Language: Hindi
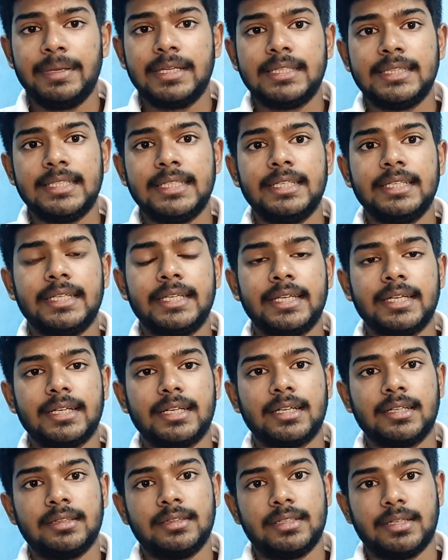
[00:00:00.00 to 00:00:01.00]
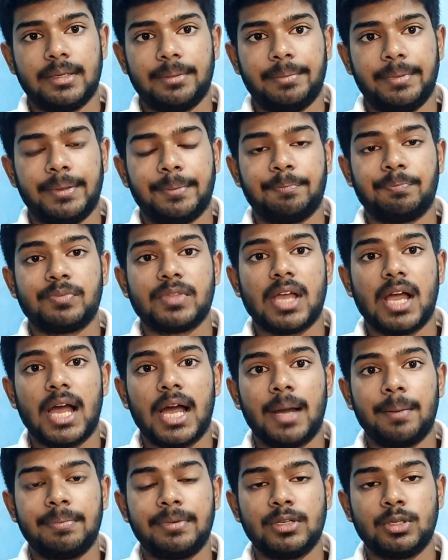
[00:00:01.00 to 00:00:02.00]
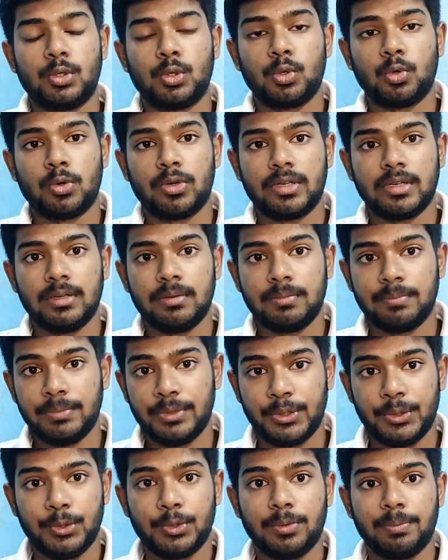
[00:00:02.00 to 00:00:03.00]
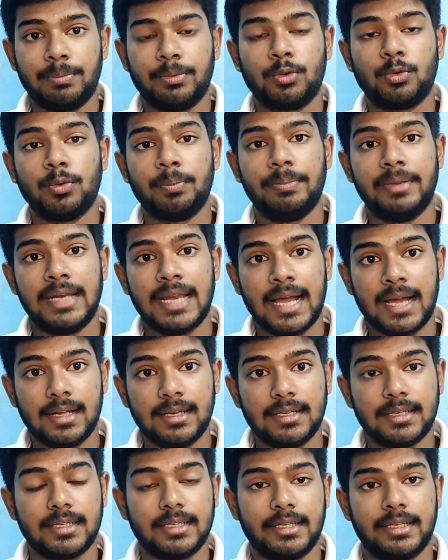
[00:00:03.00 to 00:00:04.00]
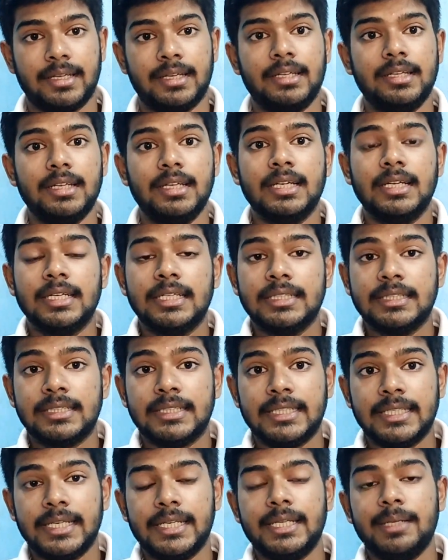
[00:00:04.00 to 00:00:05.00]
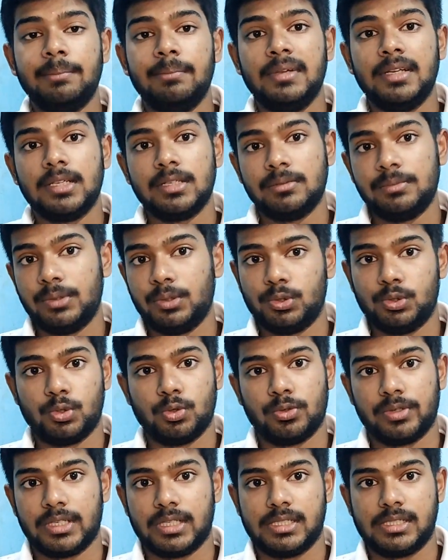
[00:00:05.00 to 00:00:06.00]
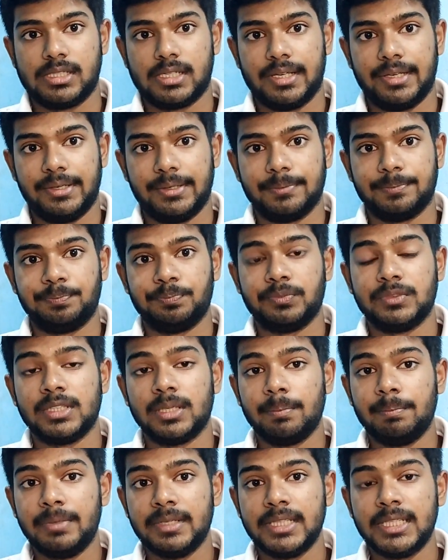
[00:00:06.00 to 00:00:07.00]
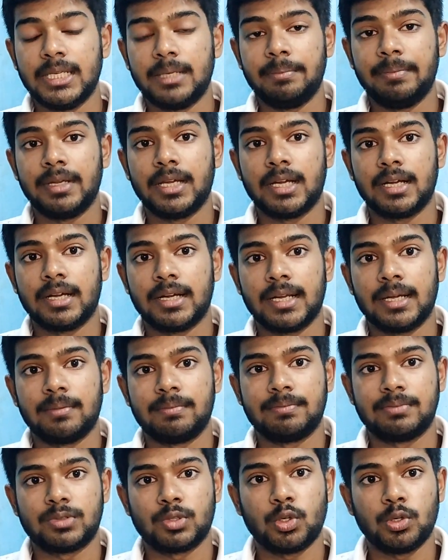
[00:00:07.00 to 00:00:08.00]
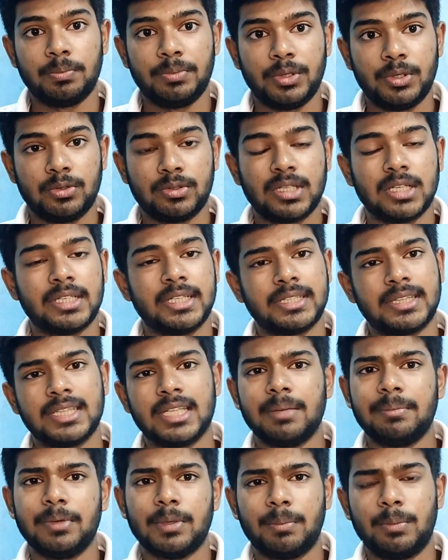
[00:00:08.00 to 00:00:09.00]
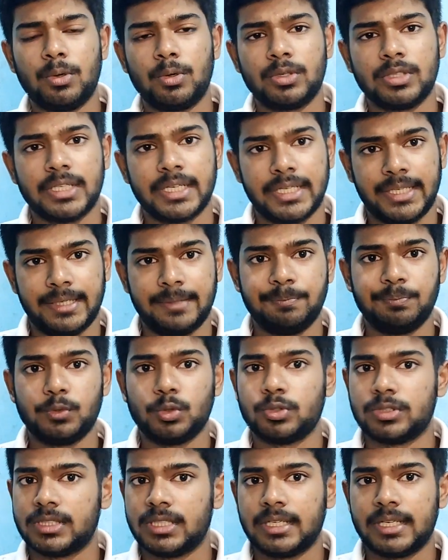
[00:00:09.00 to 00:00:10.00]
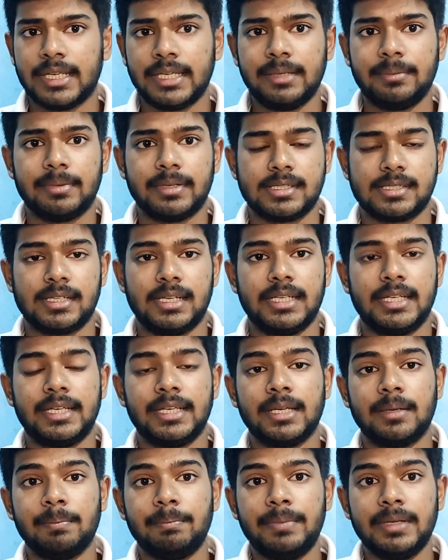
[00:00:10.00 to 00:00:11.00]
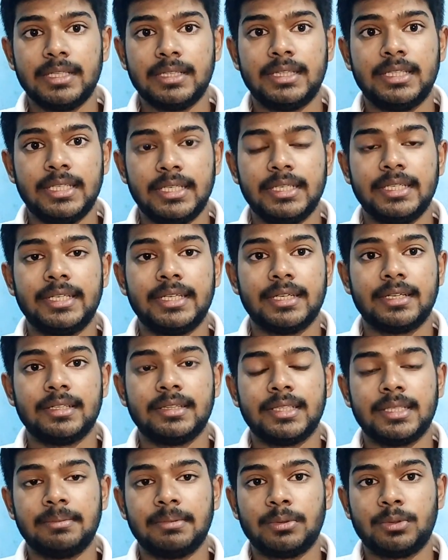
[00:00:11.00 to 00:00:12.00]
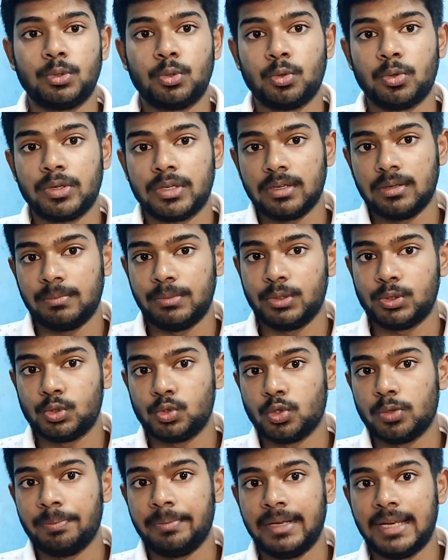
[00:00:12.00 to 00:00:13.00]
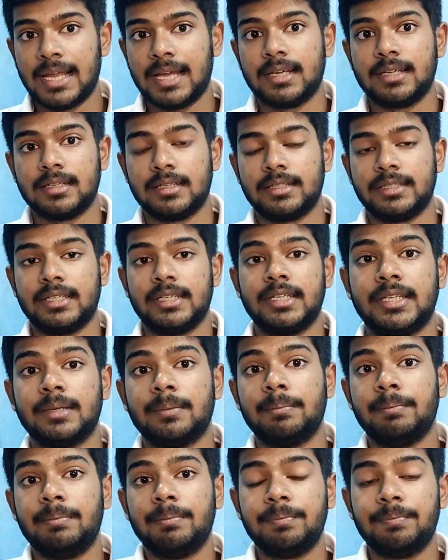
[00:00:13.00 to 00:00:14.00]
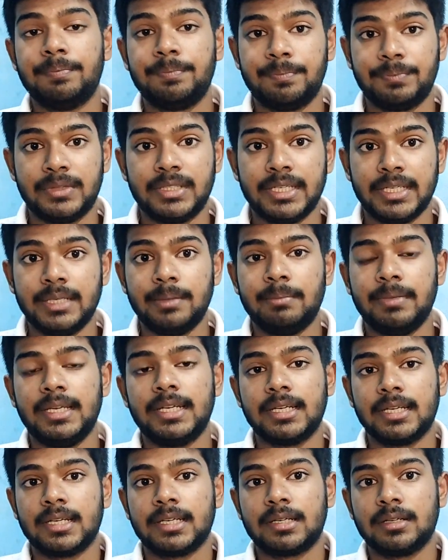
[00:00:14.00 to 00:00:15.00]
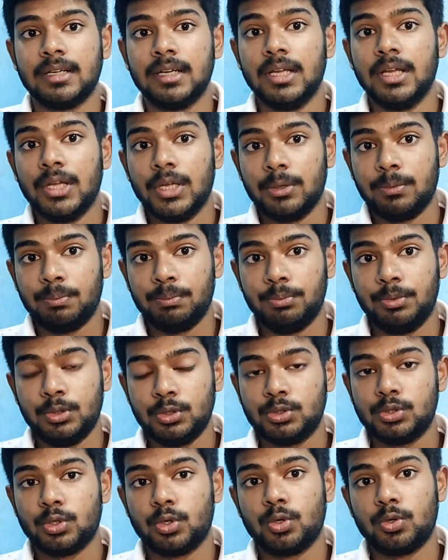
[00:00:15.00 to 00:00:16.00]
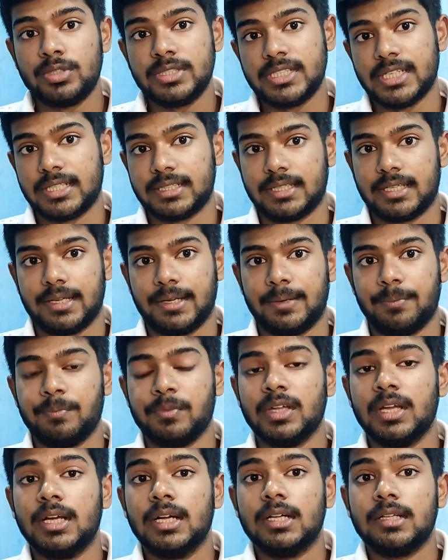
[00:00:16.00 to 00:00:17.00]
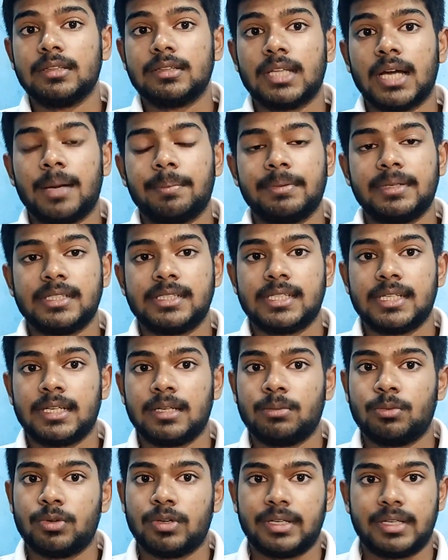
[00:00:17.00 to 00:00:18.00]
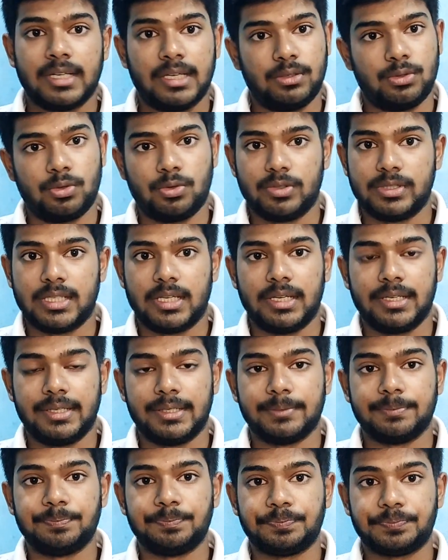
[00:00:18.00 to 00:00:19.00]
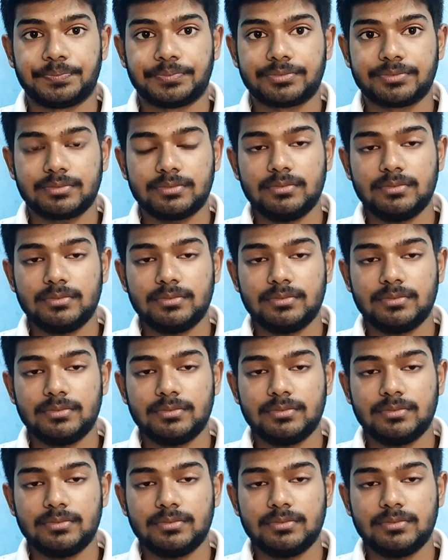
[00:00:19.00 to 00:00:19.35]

90 दिन के अंदर में आपके टोटल वीडियो को मिला करके थ्री मिलियन व्यूज होना चाहिए नब्बे दिन में अगर आप सौ वीडियो चाहे कितना भी अपलोड करिए उससे नहीं भाषा लेकिन नब्बे दिन के अंदर में टोटल व्यूज को मिला करके नब थ्री मिलियन अगर व्यूज हो जाता है तो आपके चैनल मोनेटाइज हो जाएंगे